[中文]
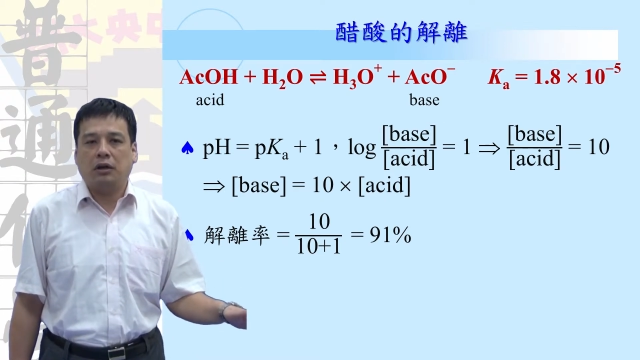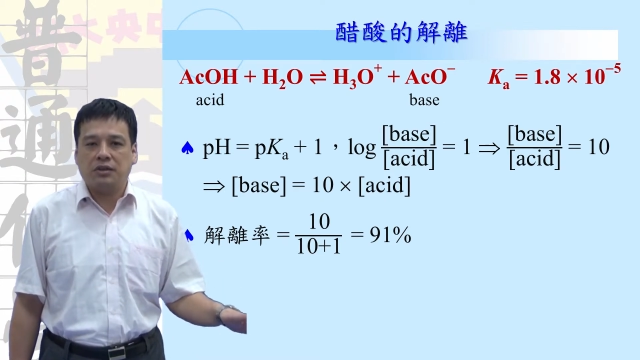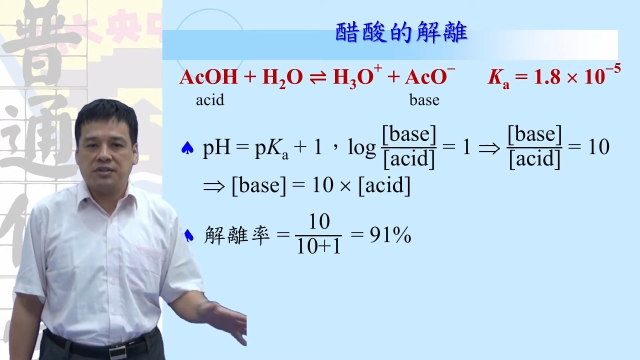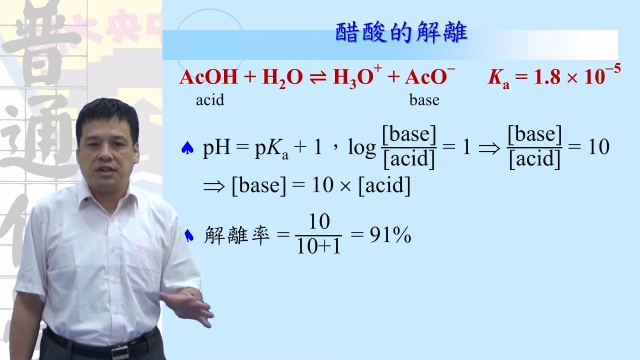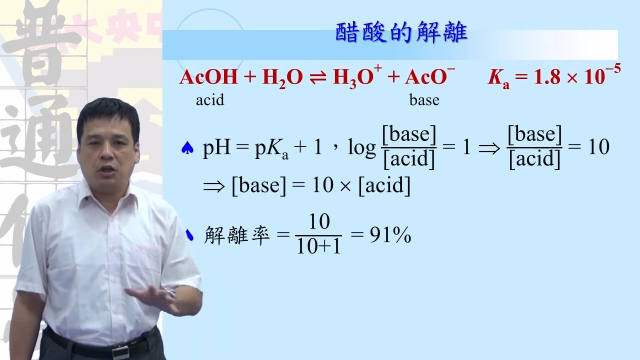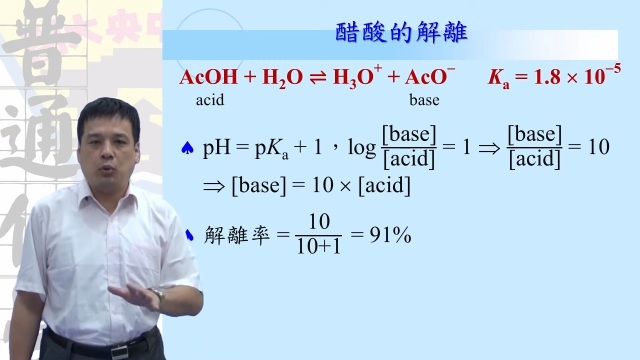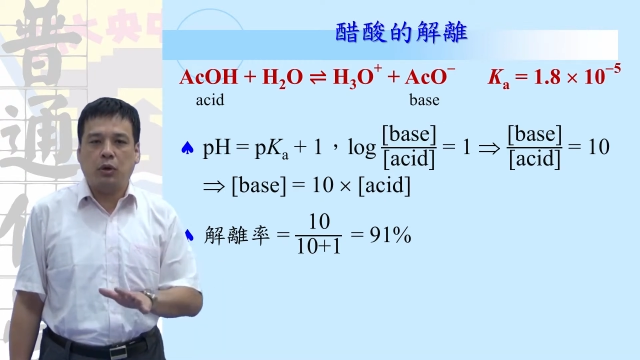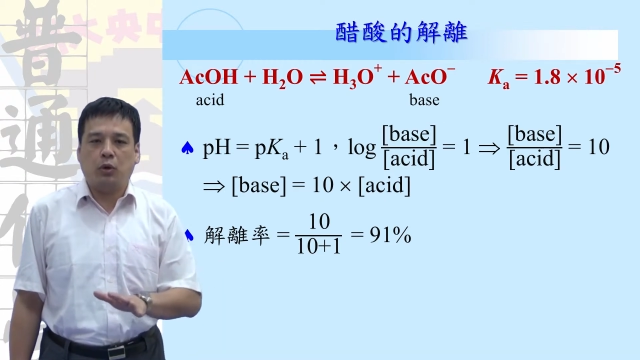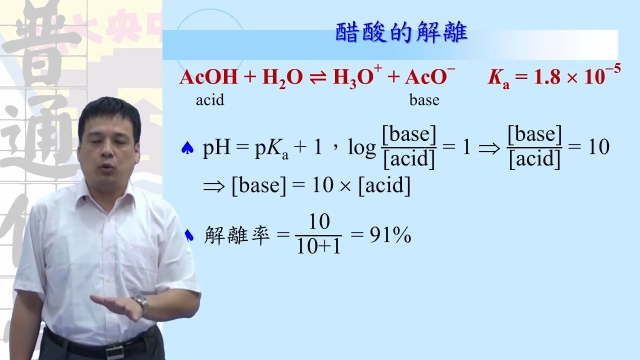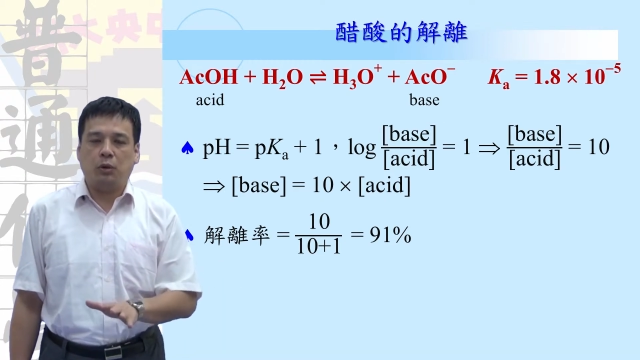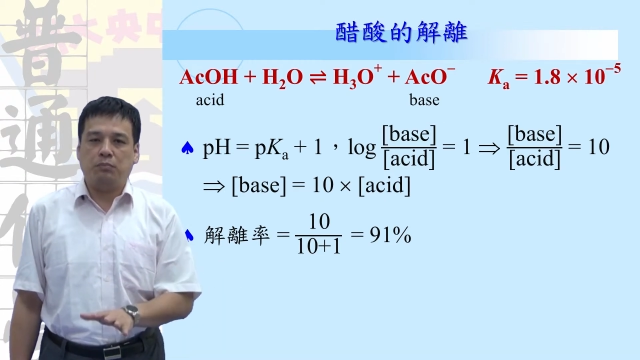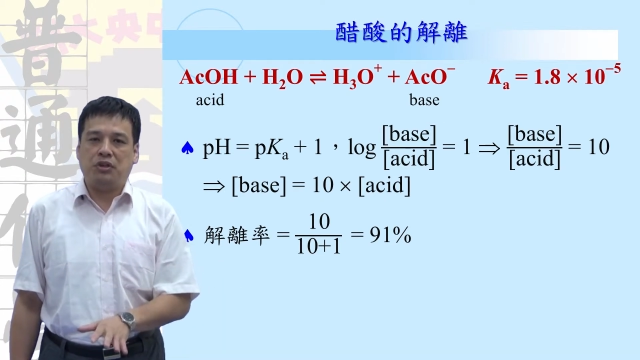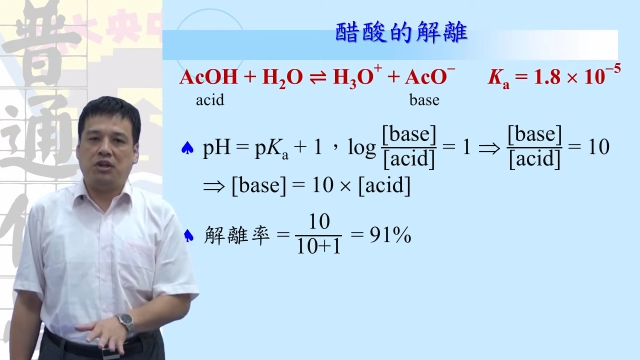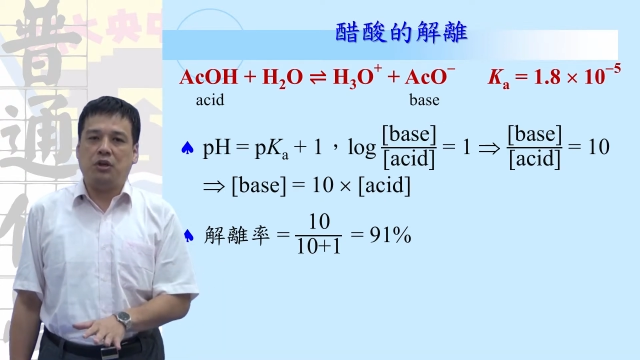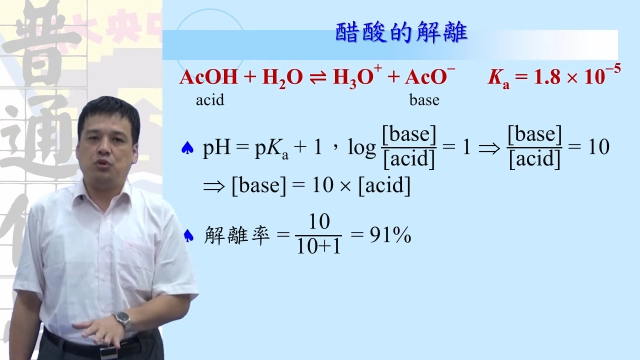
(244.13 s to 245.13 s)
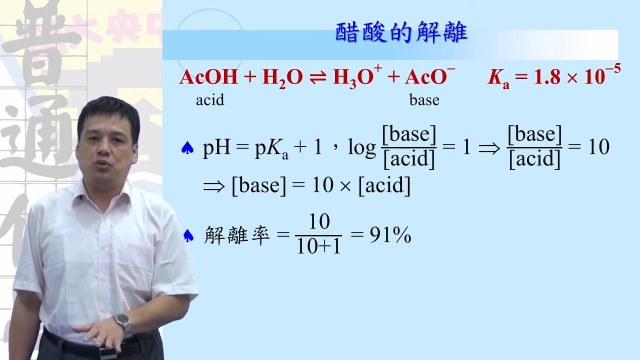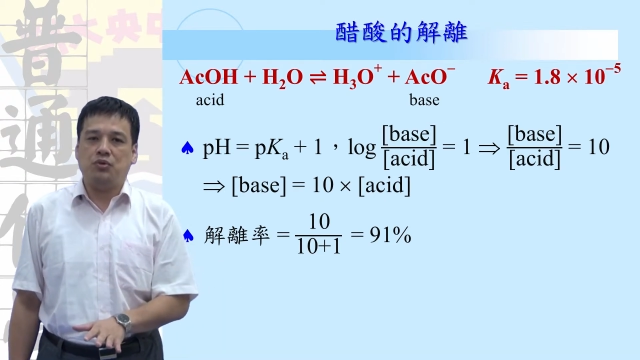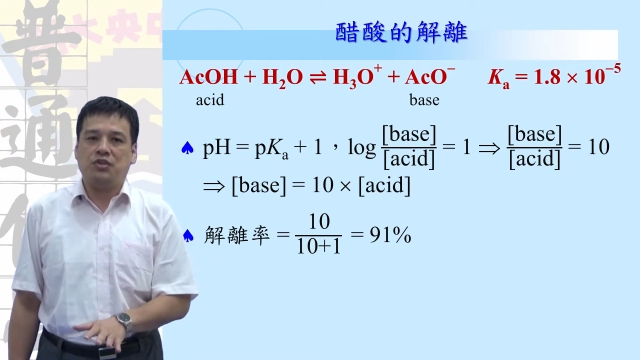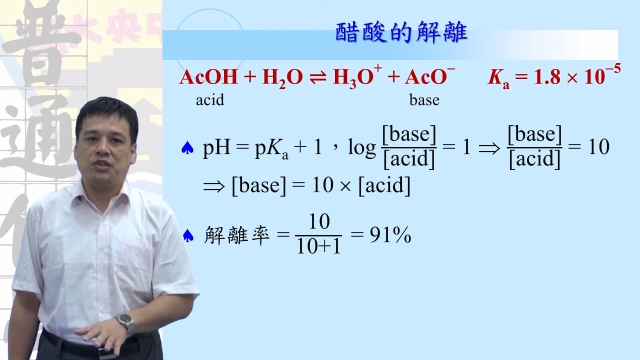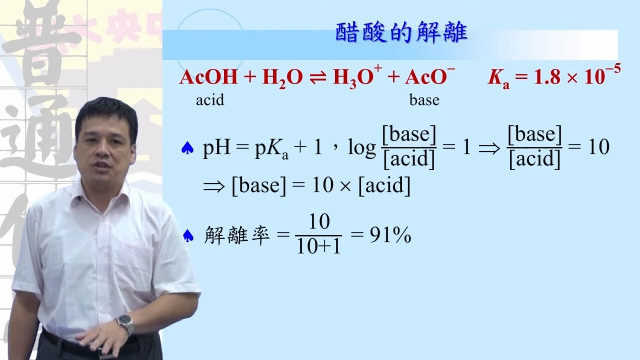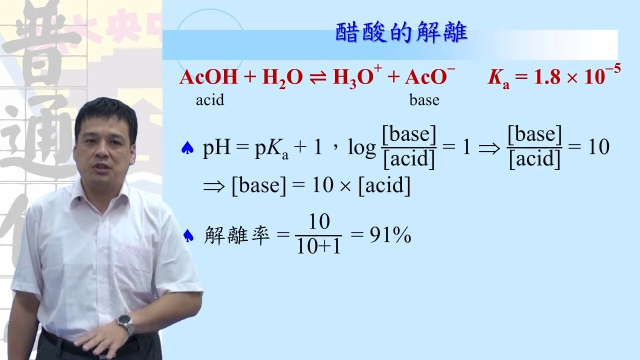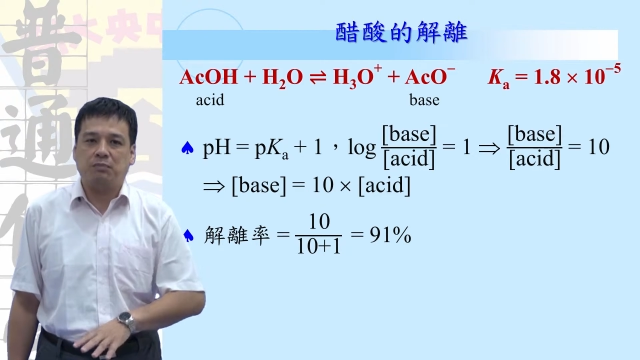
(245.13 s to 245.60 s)
可是因为我的 p H
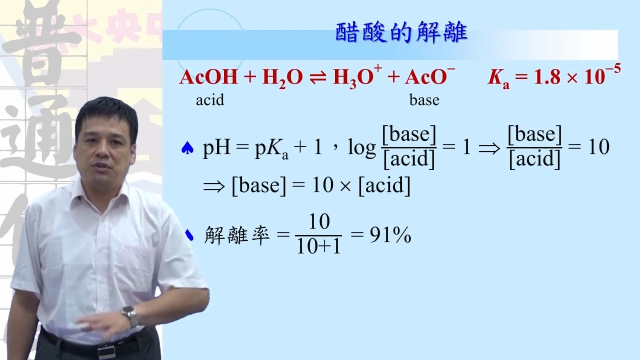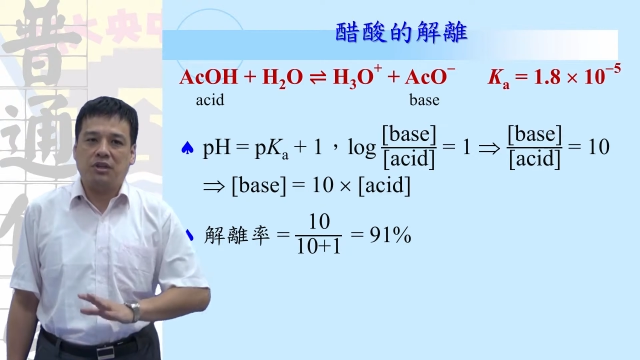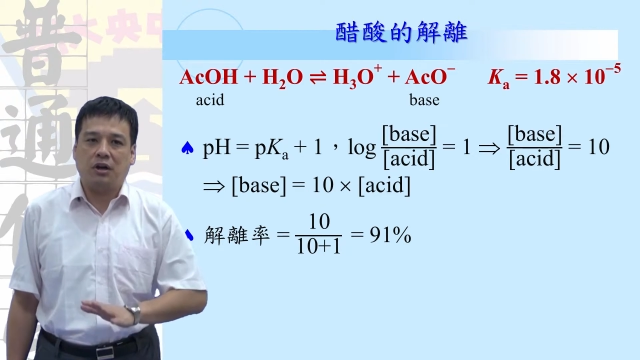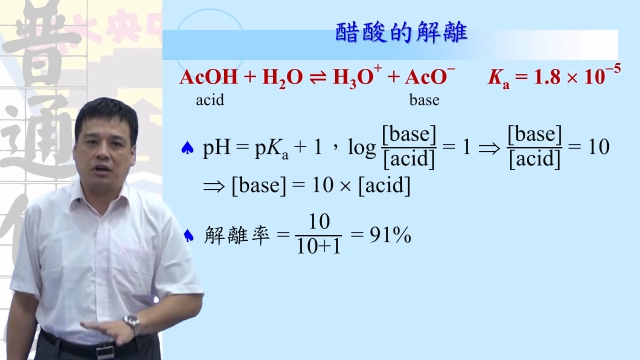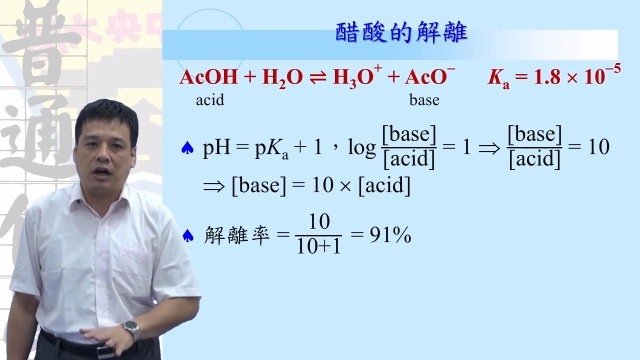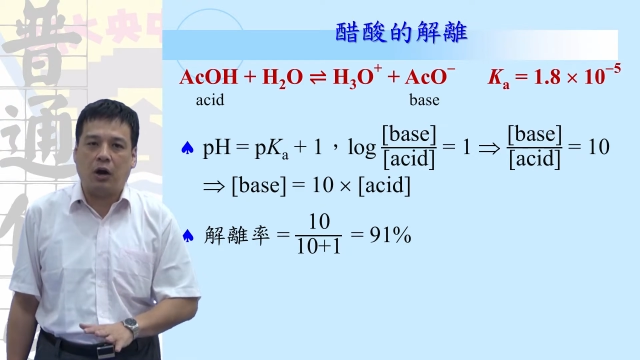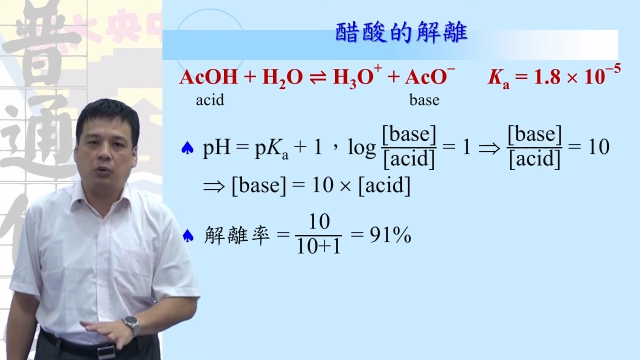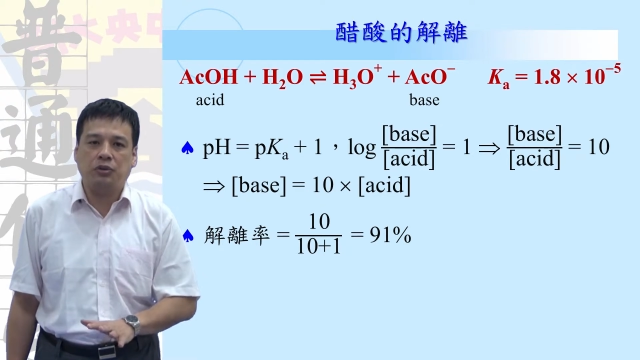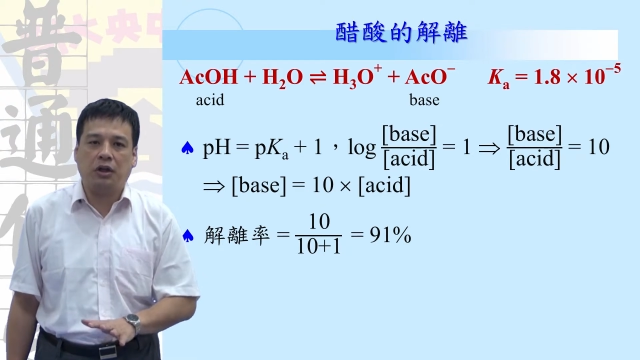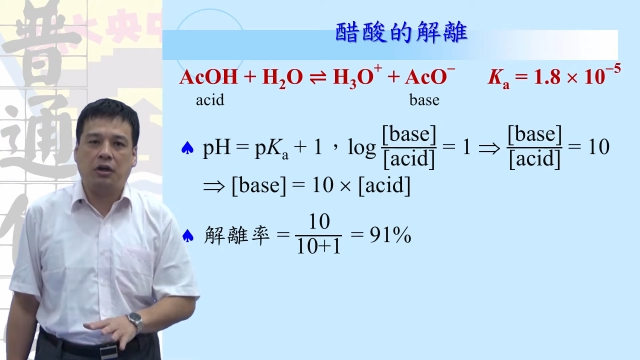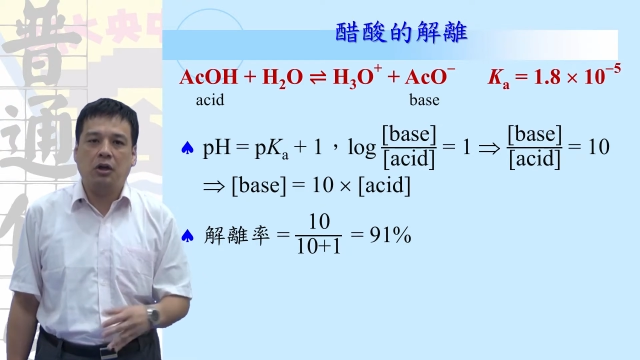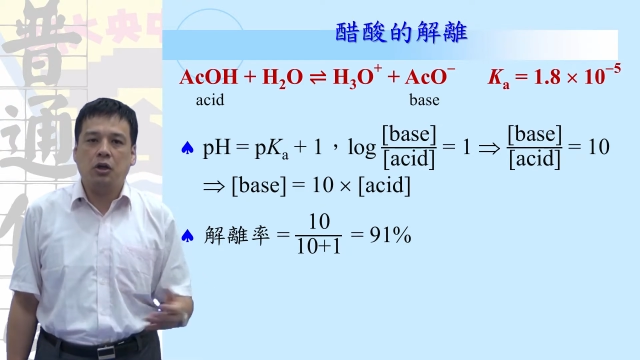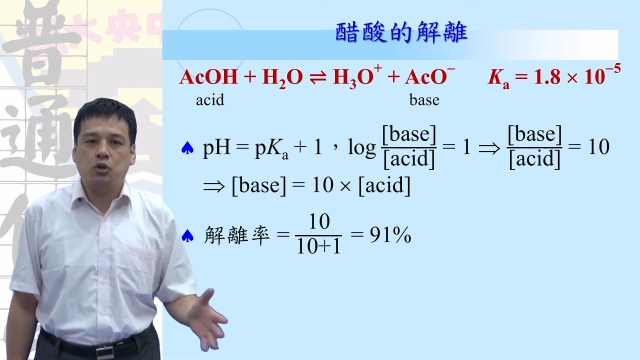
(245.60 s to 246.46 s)
值是比较高的，